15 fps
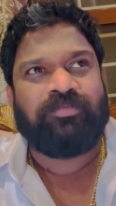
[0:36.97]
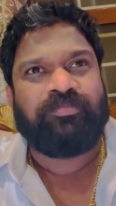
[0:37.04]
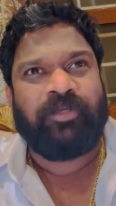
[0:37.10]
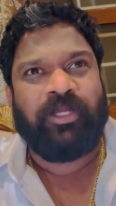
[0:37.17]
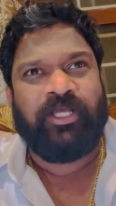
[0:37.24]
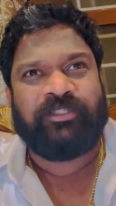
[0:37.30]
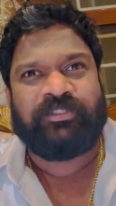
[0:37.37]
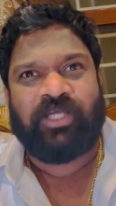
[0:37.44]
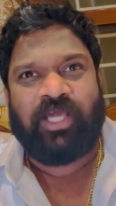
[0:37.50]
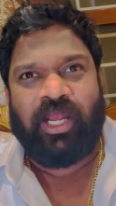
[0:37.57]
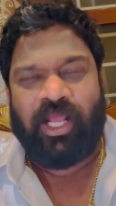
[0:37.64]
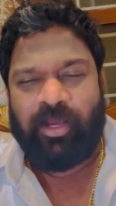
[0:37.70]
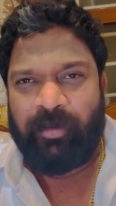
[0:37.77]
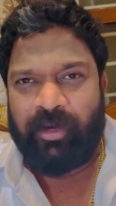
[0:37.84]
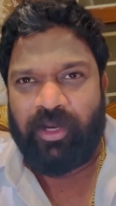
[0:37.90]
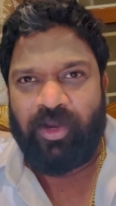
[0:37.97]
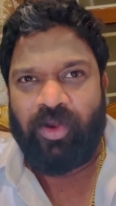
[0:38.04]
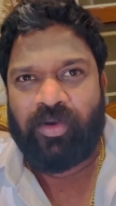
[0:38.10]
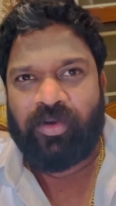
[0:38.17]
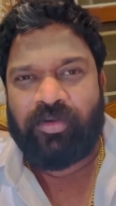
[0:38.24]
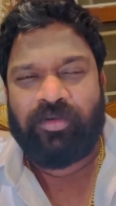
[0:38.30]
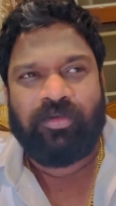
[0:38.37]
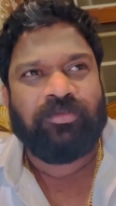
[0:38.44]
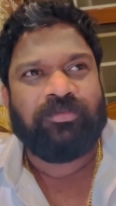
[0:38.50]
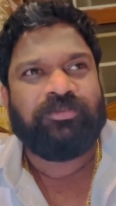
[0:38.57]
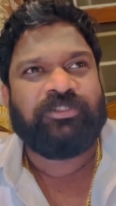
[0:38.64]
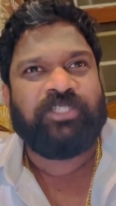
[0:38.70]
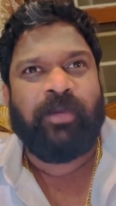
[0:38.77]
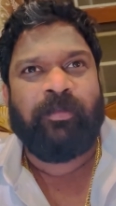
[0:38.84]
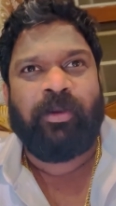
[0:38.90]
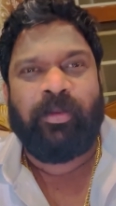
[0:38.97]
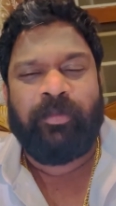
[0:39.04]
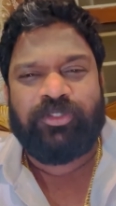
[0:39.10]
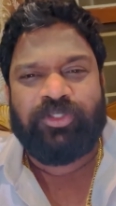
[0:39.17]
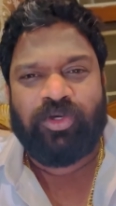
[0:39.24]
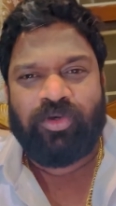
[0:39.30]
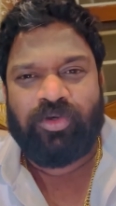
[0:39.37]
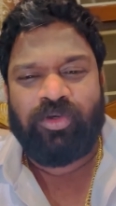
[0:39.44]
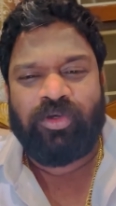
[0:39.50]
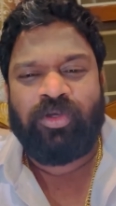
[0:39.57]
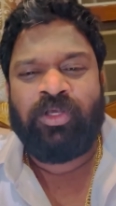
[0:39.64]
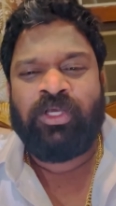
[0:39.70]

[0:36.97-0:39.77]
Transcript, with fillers: ప్లస్ కనకమేడలో ఒకడు సీఎం రమేష్ ఒకడు